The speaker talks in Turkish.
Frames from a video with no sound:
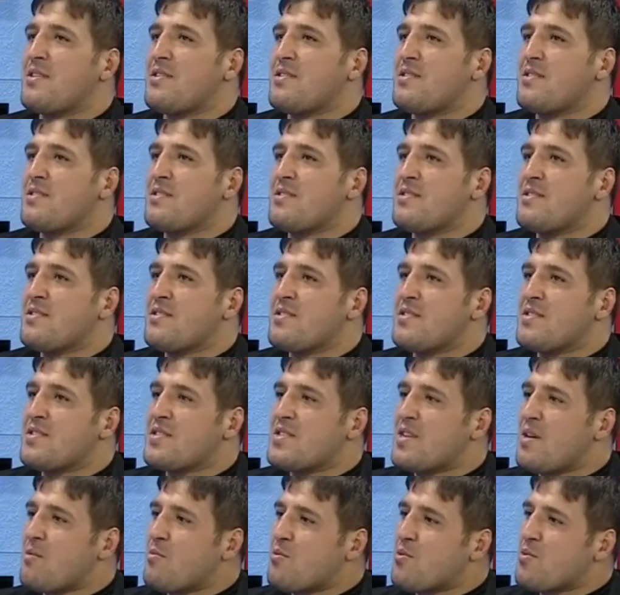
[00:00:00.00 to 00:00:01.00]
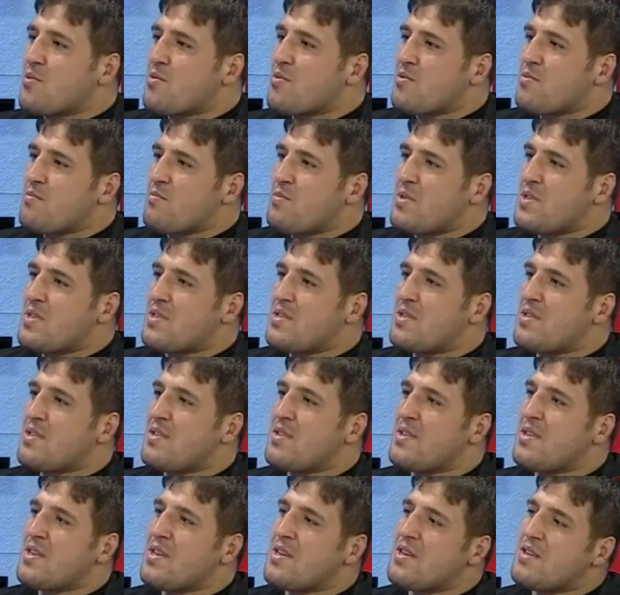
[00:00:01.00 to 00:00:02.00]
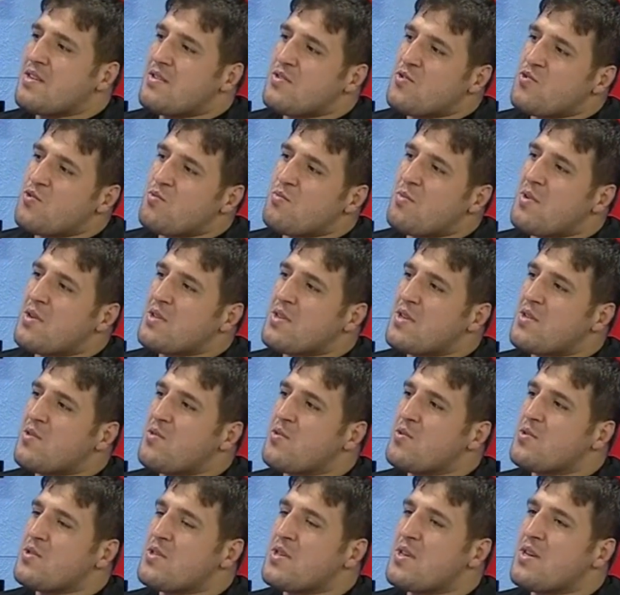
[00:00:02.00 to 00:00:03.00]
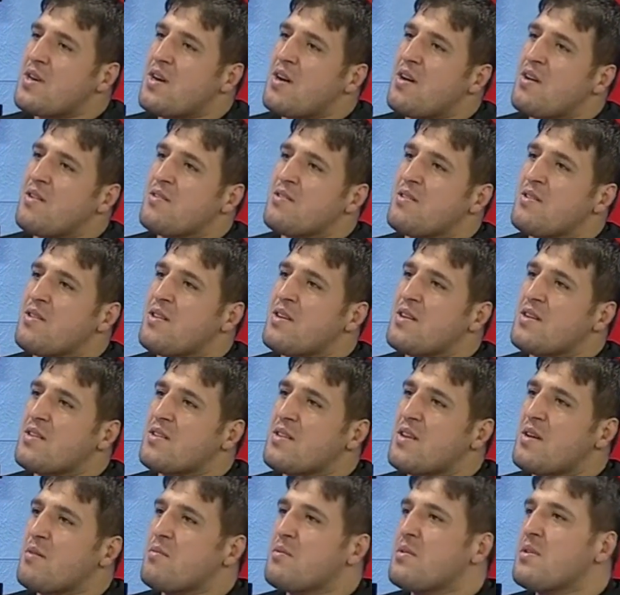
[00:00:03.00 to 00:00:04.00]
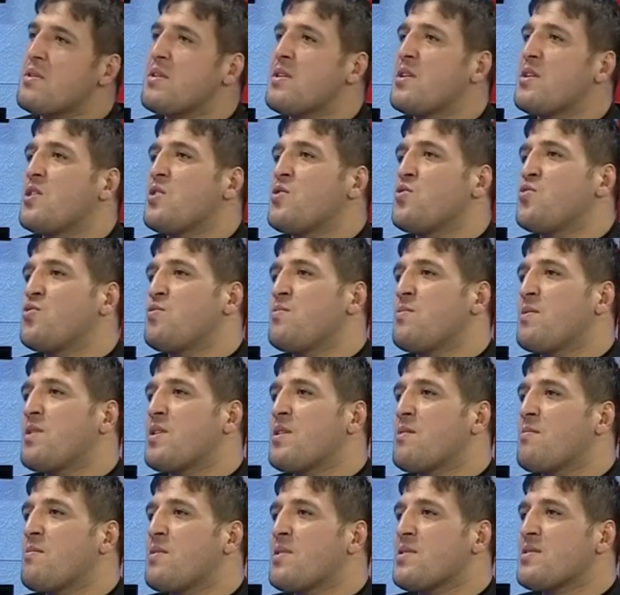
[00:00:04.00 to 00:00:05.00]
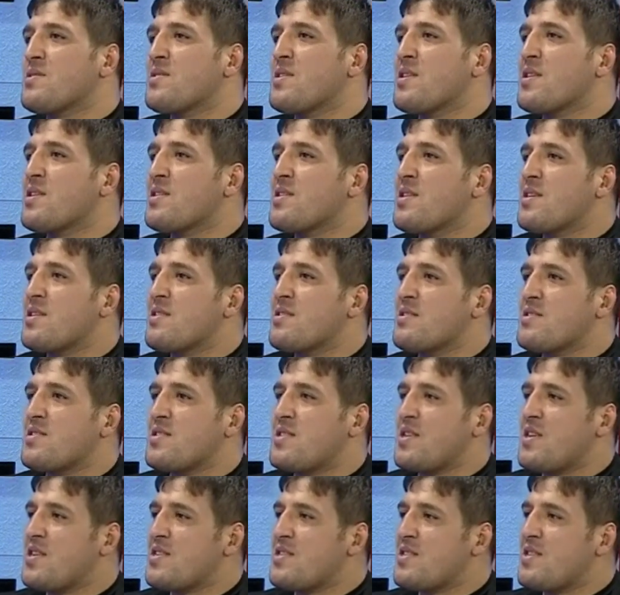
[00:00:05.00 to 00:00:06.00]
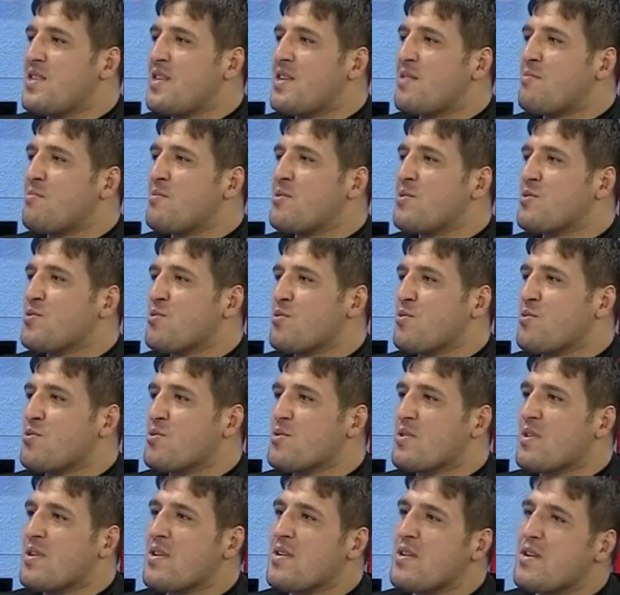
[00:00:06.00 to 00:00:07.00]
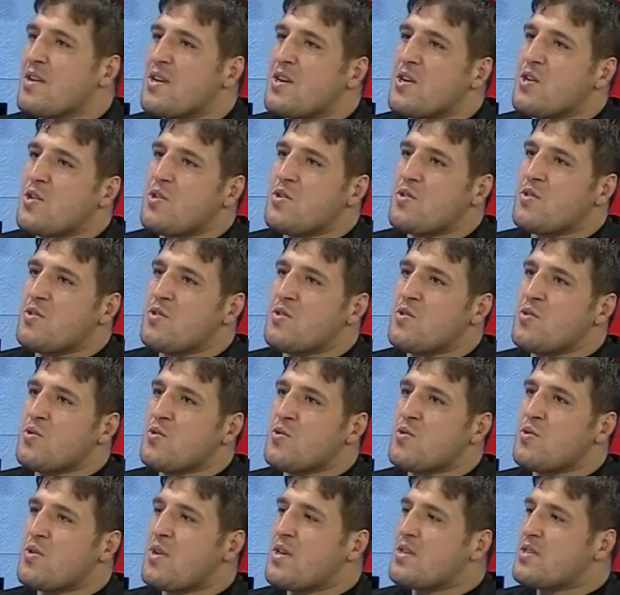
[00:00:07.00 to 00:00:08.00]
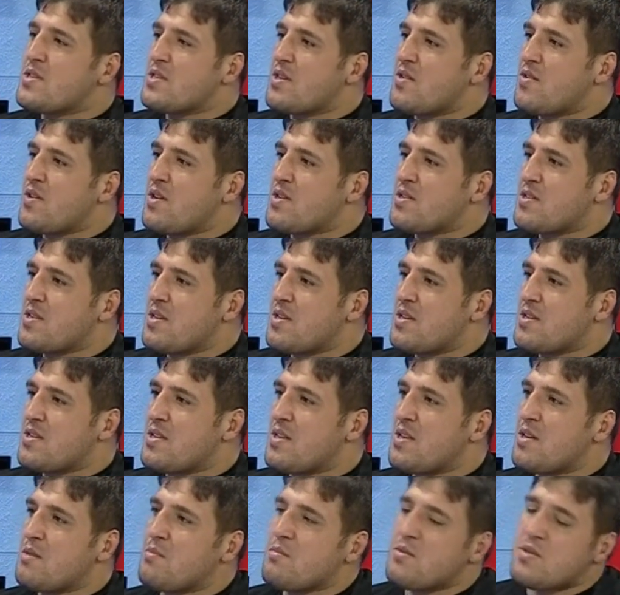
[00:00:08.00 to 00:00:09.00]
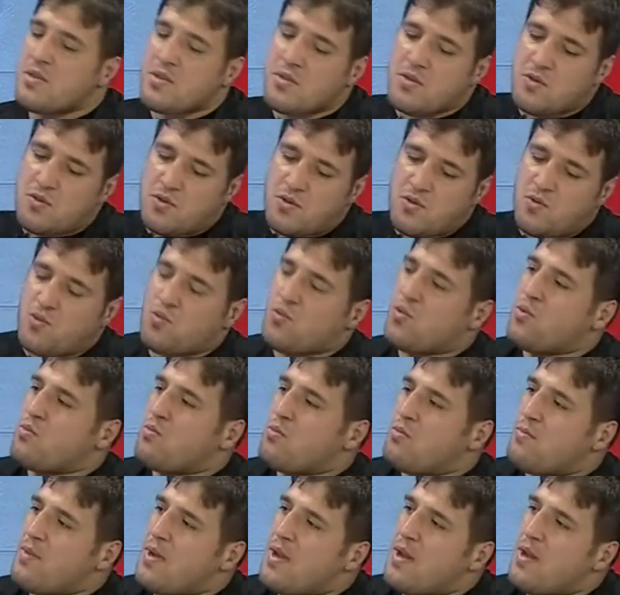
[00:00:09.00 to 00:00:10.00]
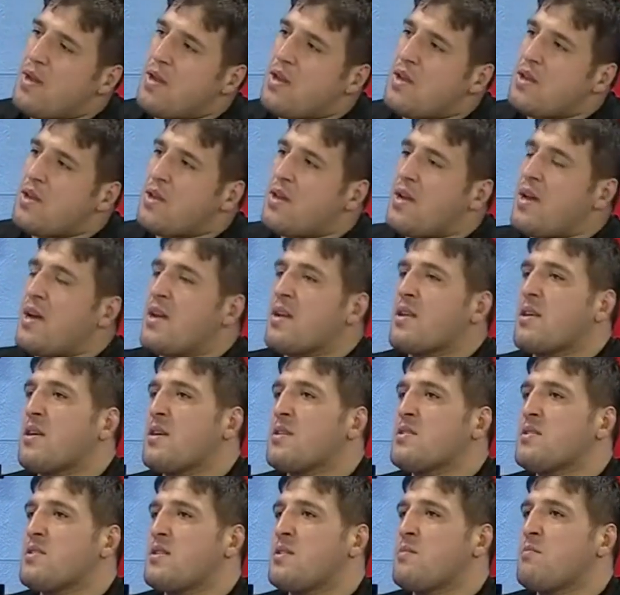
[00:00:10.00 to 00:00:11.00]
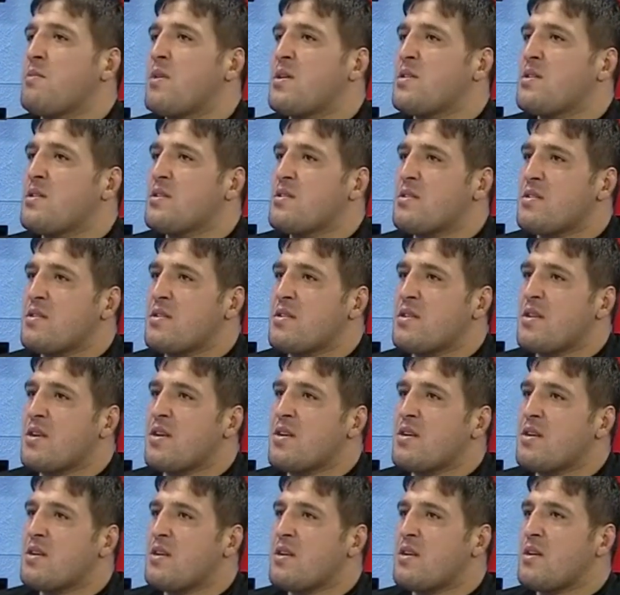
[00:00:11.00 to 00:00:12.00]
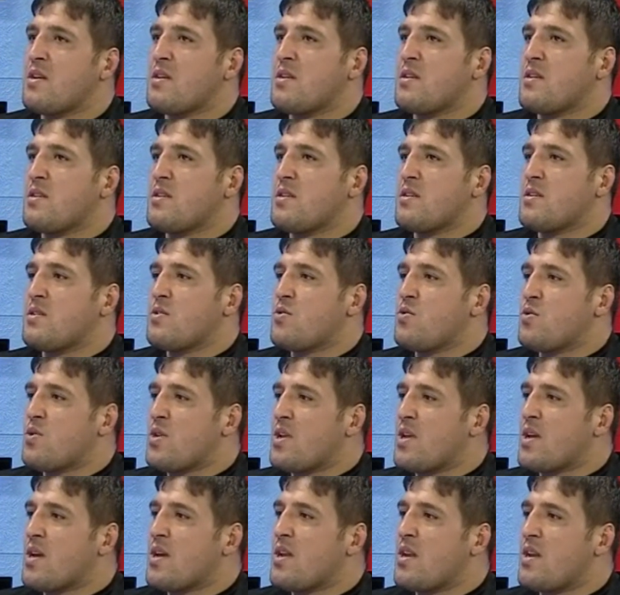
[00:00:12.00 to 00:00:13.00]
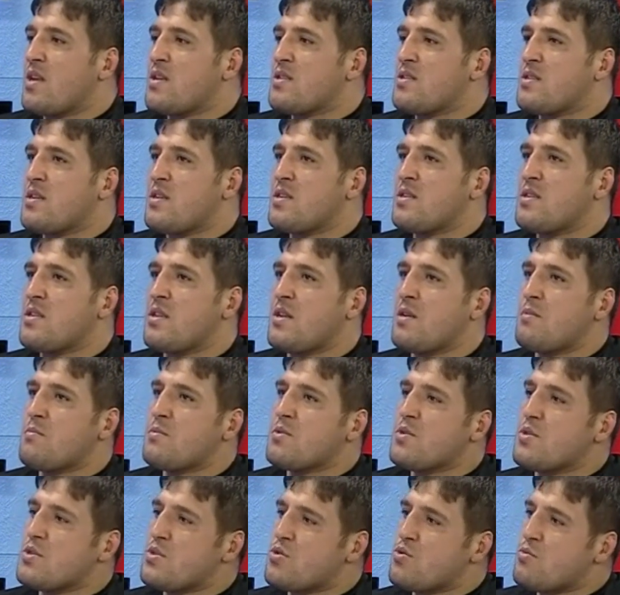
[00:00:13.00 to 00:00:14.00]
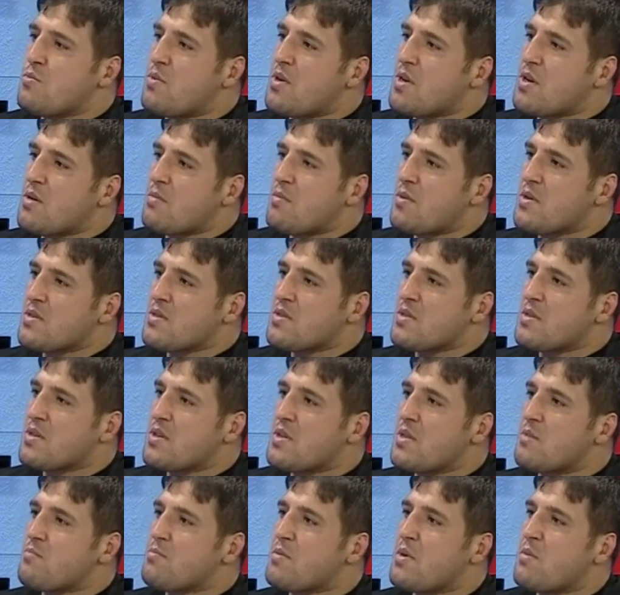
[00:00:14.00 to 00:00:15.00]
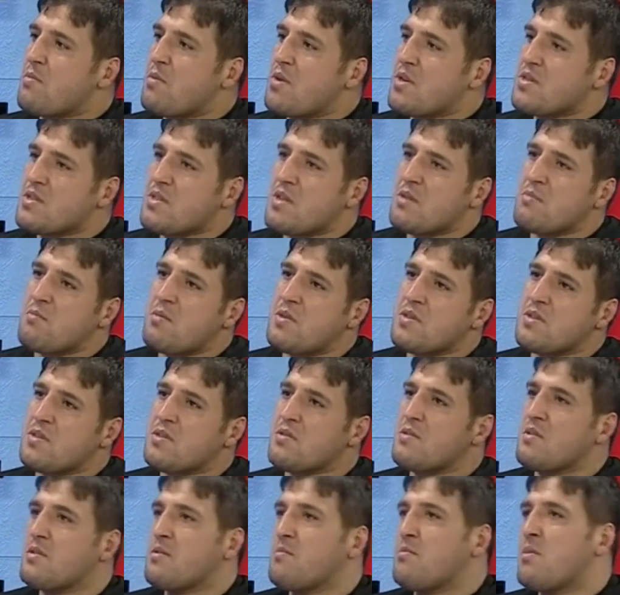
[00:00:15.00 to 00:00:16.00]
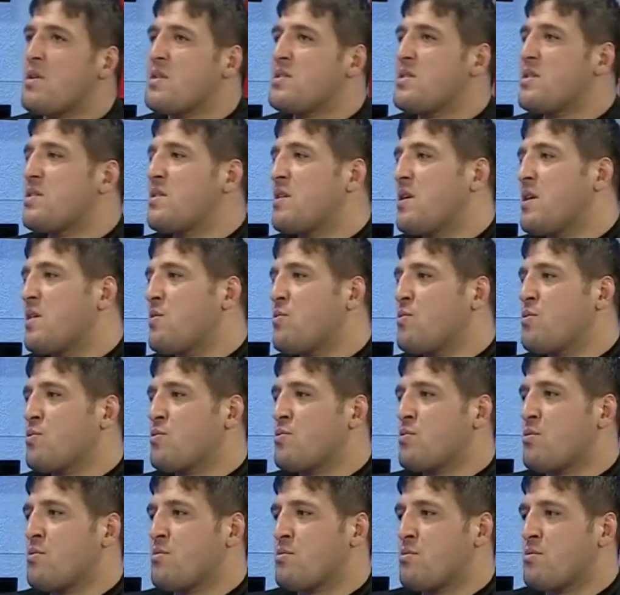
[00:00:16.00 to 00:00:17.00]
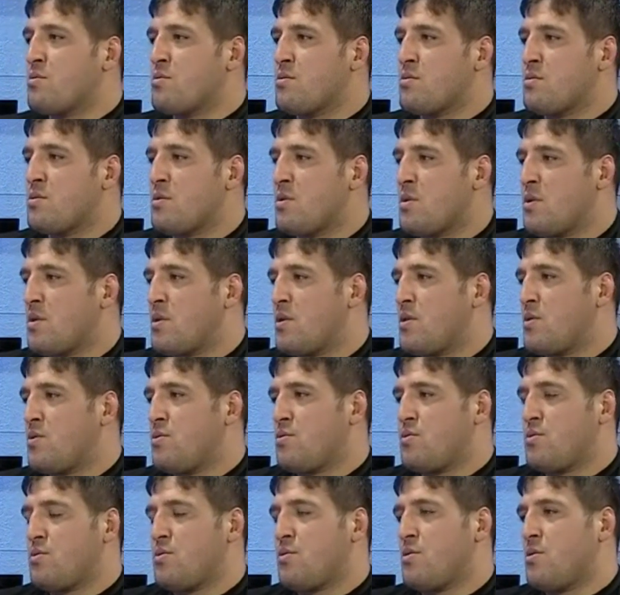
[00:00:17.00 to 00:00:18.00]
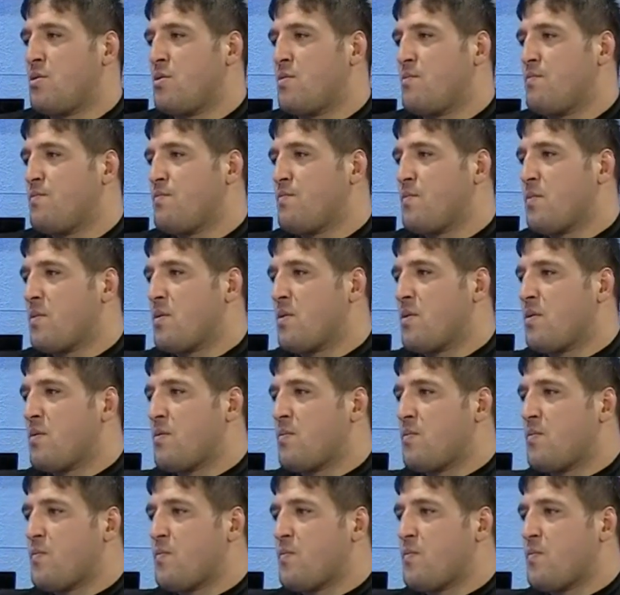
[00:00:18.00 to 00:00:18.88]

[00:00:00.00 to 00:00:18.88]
Ee, çabuk bitsin diye cumadan önce aldılar. Tabi cuma namazına giden seyircilerimiz sonuçta ee, güreş sever seyircilerimizin durumu belli. Herkes evet. ibadetinde e, oraya gelen seyircilerimiz. Cuma namazını kılıp da başlanması bence daha uygun olduğunu düşünüyorum. Evet.